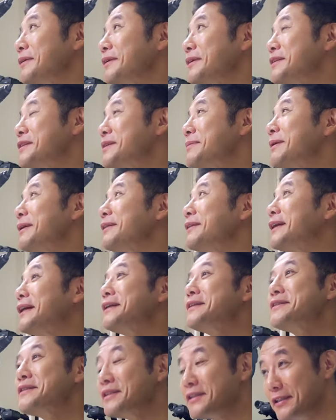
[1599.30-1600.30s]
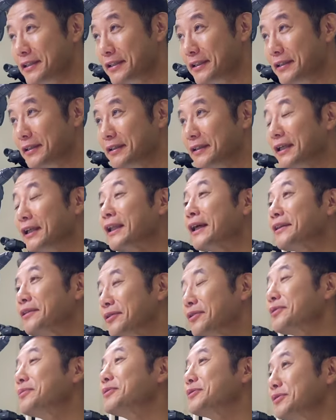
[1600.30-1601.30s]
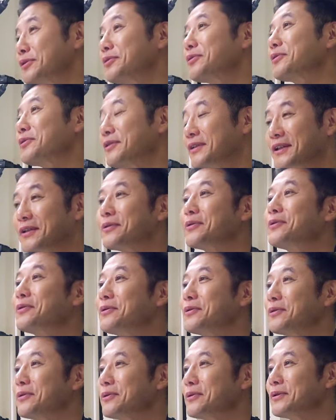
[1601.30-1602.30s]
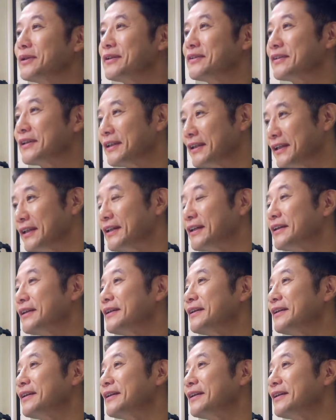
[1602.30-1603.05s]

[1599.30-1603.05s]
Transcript: 一番大事にだなって思うところってどこですかね、